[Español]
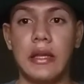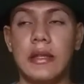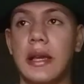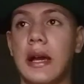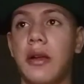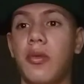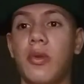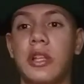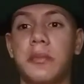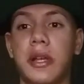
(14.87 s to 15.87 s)
Llegaron
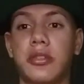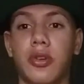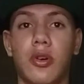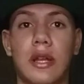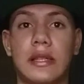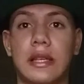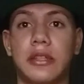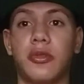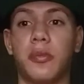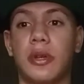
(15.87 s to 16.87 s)
unas personas que
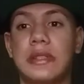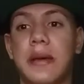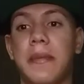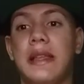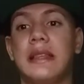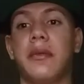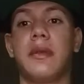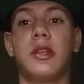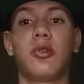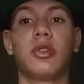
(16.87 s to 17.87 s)
supuestamente
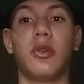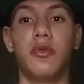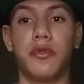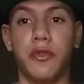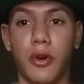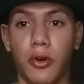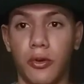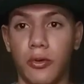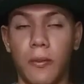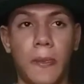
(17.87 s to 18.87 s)
vinieron de un
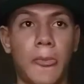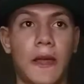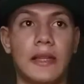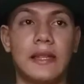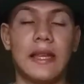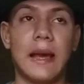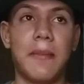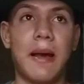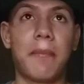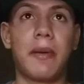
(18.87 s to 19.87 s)
foro Que se
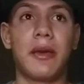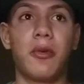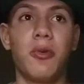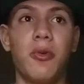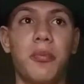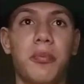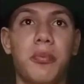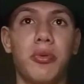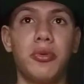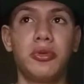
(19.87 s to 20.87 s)
llama Perú.
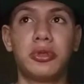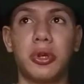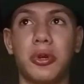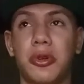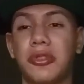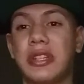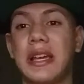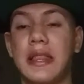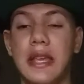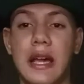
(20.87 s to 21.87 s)
Punto, no sé
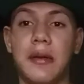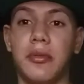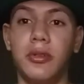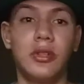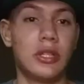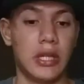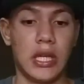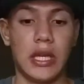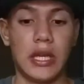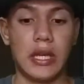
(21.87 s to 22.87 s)
qué diablo
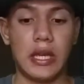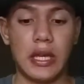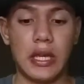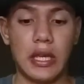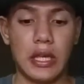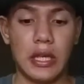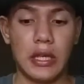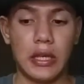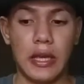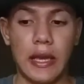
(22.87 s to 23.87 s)

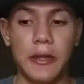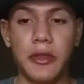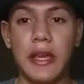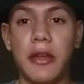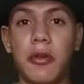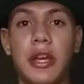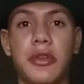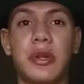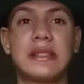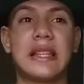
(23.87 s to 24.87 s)
Y ellos dijeron que
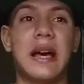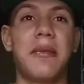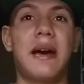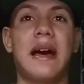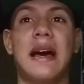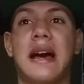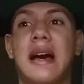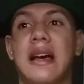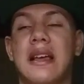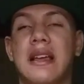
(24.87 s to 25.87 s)
yo estaba